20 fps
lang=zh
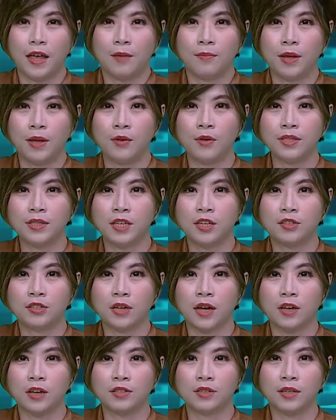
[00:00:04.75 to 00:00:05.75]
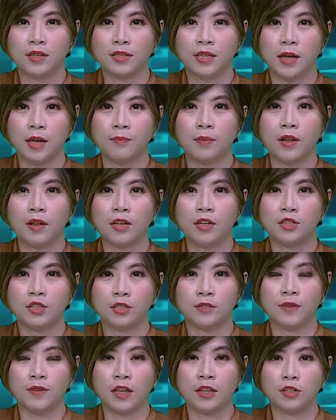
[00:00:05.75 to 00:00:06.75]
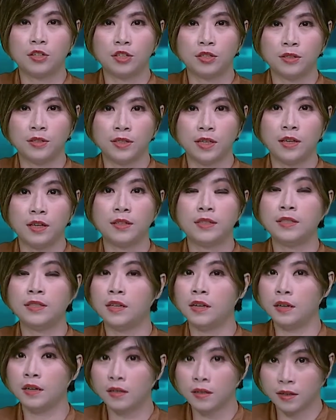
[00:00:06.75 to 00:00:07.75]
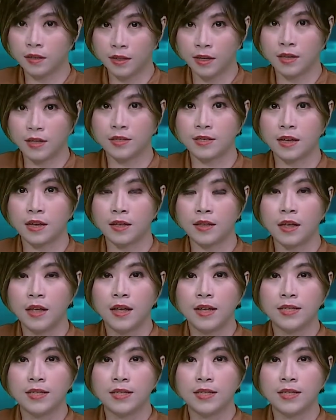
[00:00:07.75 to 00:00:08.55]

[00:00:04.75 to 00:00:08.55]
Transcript: 美国警察涉嫌暴力执法的事件接二连三，